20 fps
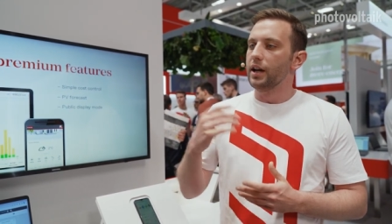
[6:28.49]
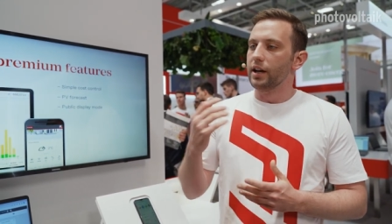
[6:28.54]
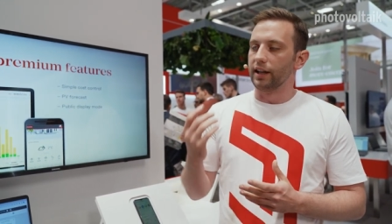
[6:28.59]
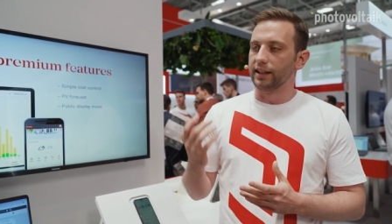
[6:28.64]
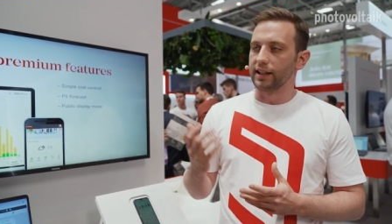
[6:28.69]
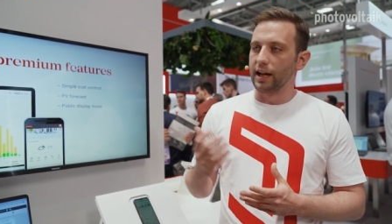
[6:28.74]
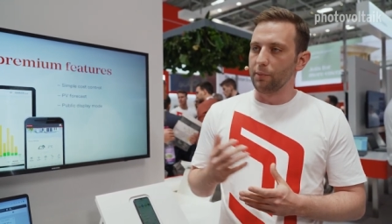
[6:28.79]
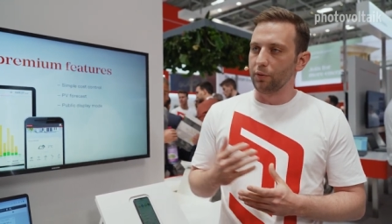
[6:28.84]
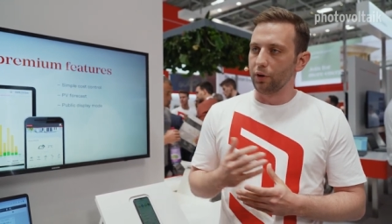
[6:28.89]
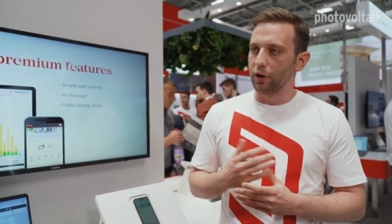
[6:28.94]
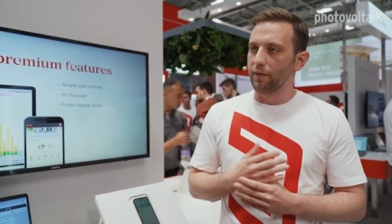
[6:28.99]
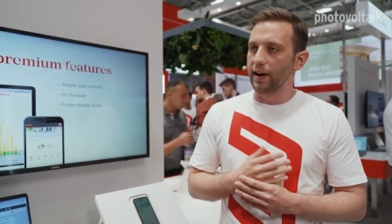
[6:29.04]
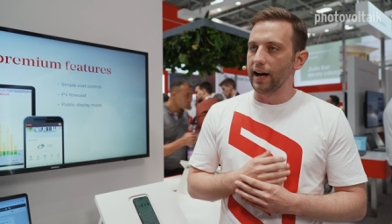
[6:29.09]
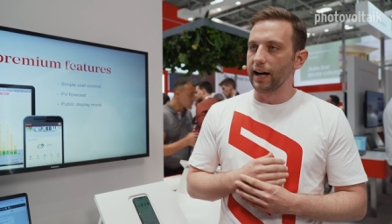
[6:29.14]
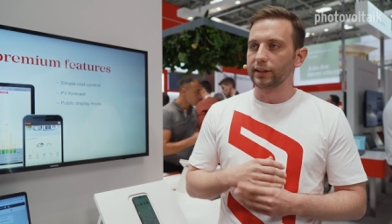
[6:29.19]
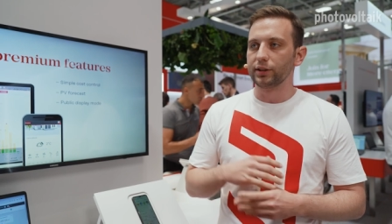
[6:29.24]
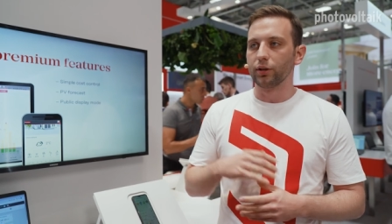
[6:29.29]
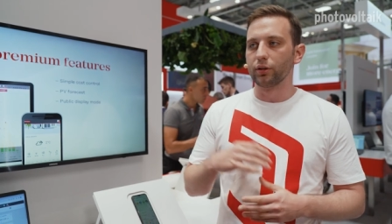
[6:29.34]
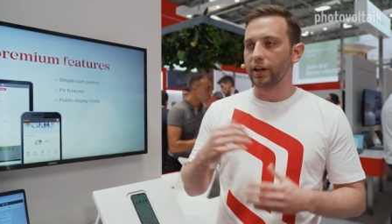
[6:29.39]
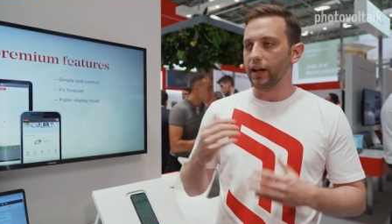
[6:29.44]
dass er einfach
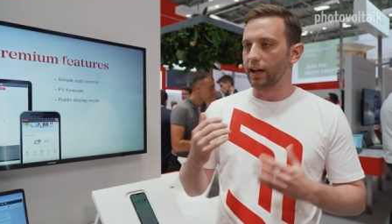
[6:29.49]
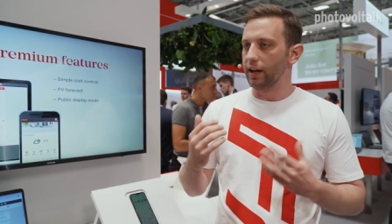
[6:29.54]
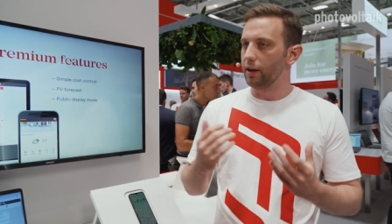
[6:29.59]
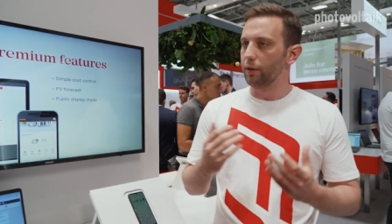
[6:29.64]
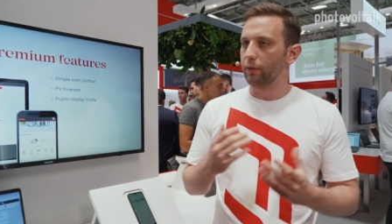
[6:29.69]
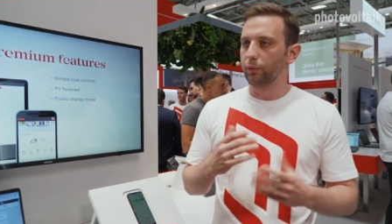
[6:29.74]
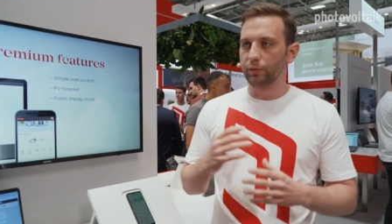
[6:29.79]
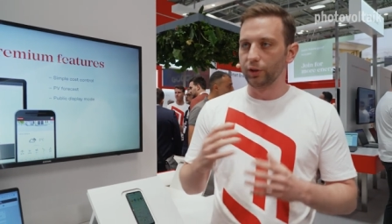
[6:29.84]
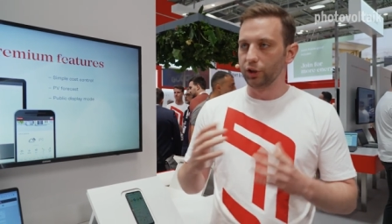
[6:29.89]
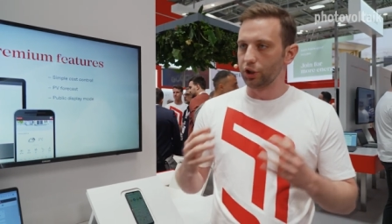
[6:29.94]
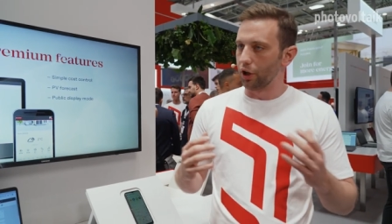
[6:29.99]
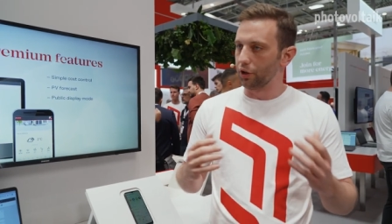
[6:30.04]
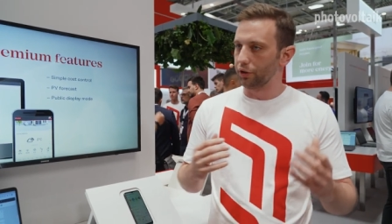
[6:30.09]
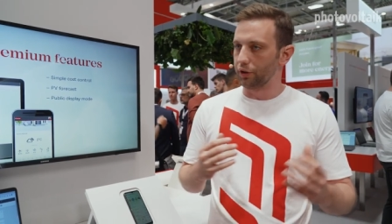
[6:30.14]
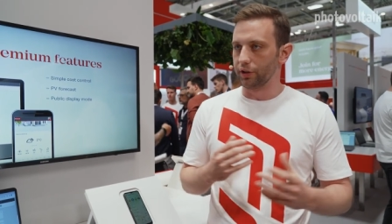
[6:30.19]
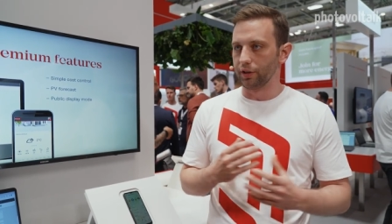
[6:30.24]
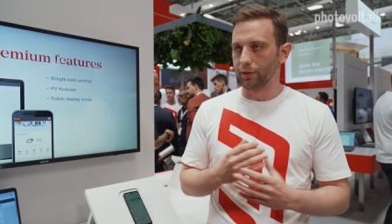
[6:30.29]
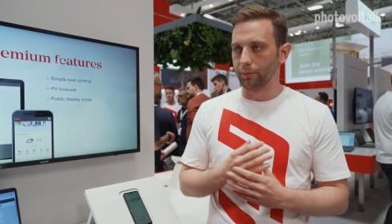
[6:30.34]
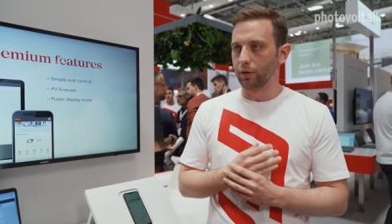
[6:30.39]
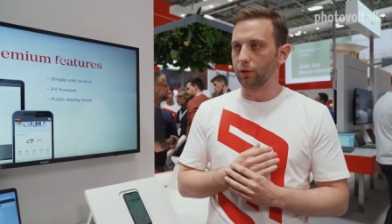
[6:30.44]
weiß, okay, wie schaut
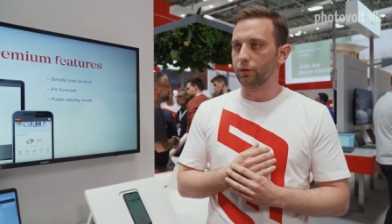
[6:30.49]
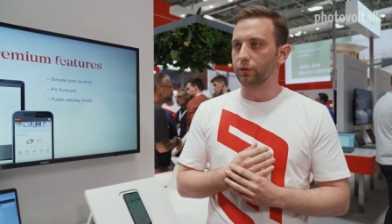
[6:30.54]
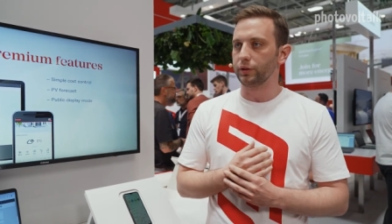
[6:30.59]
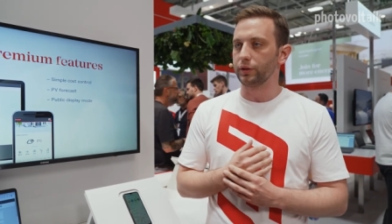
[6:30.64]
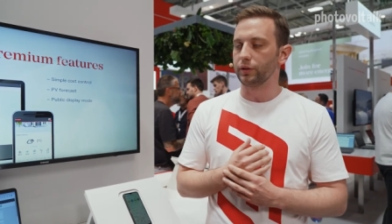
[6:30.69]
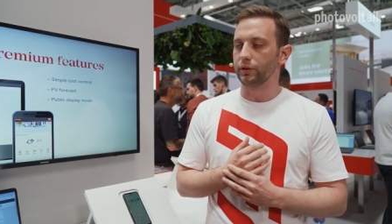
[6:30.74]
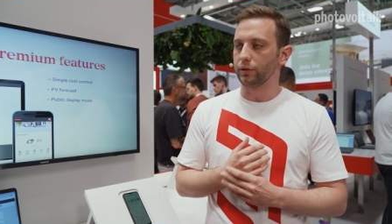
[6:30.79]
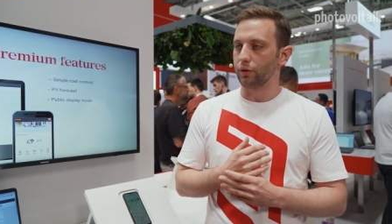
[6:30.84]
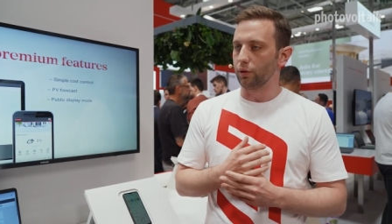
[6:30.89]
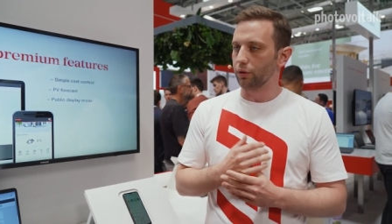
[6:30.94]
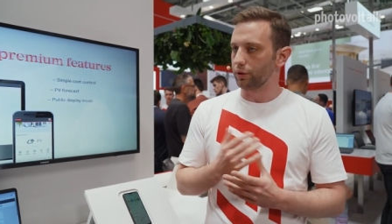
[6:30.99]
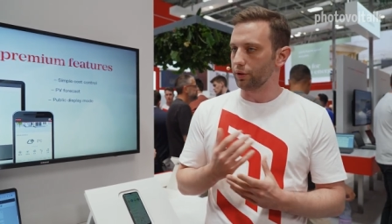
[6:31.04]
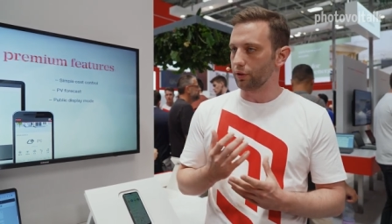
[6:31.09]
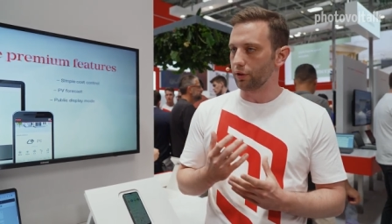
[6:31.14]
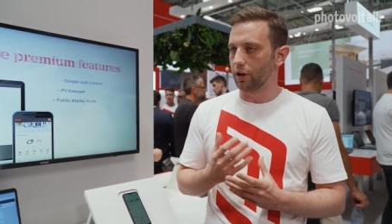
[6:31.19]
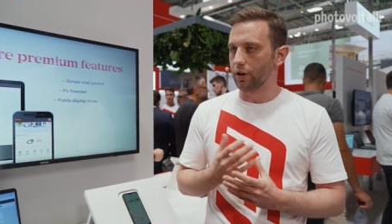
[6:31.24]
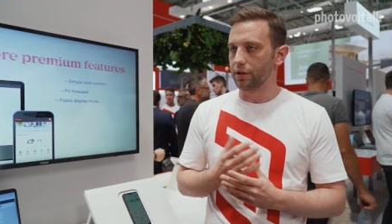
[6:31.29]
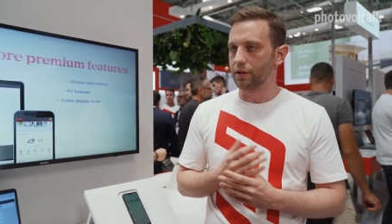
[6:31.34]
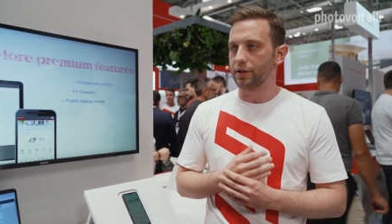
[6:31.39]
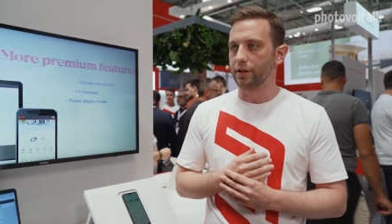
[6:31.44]
das im Großen
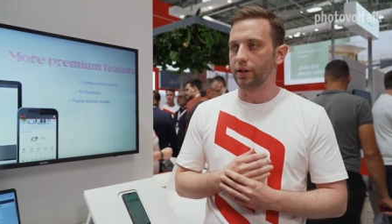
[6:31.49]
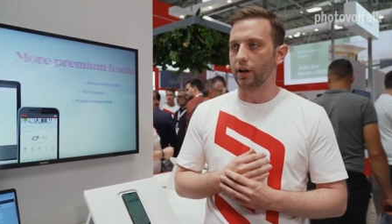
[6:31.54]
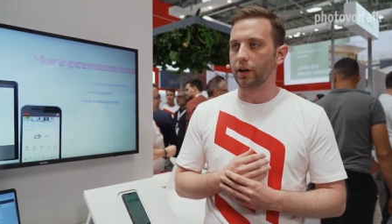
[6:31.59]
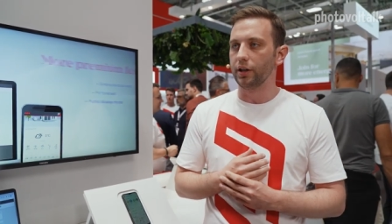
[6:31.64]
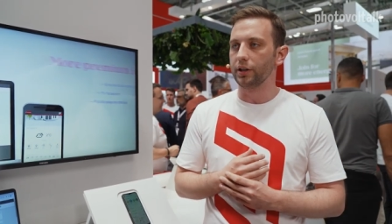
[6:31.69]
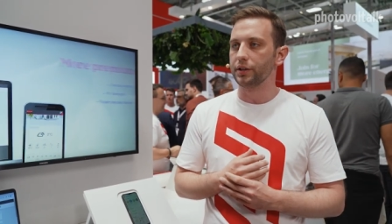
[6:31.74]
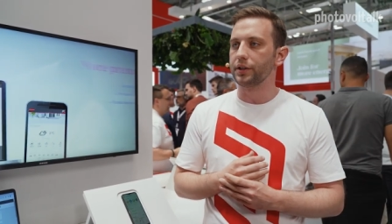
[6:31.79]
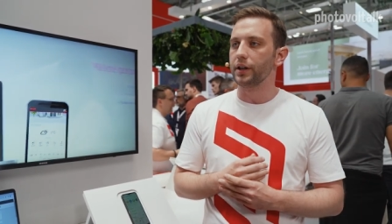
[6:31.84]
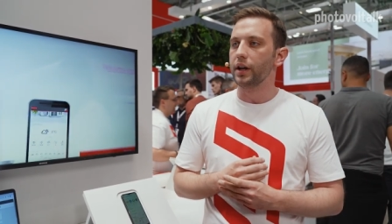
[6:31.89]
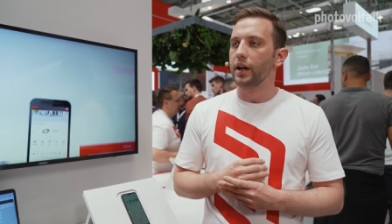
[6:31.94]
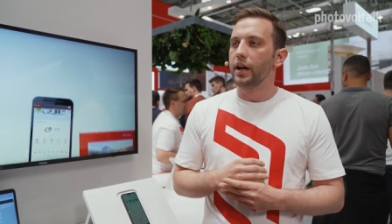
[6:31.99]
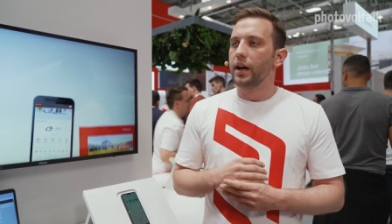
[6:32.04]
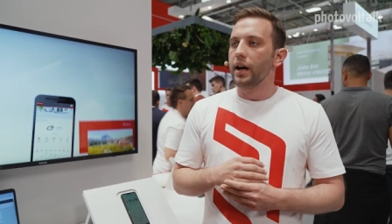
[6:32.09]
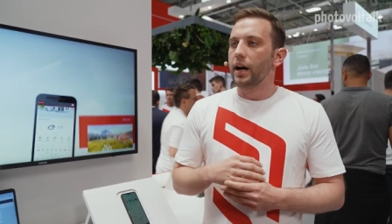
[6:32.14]
und Ganzen aus.